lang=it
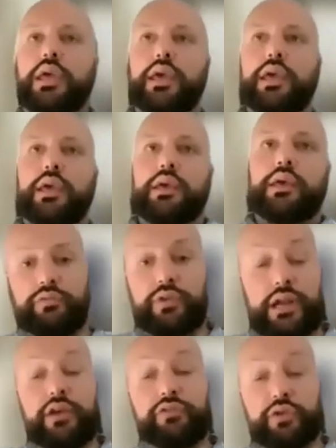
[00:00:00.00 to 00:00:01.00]
che
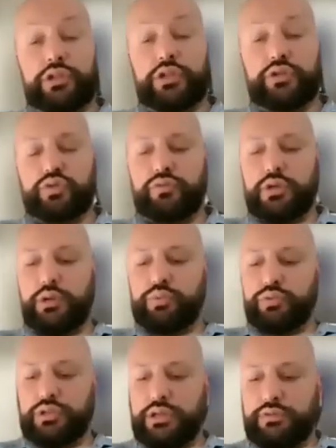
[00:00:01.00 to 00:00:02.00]
verrà affrontato sotto vari
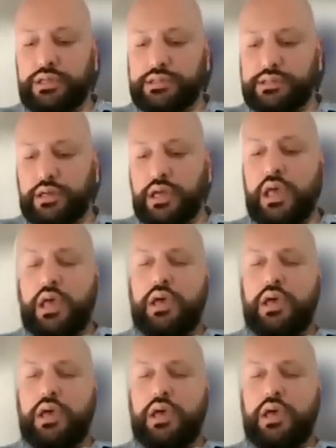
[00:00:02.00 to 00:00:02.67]
punti di vista.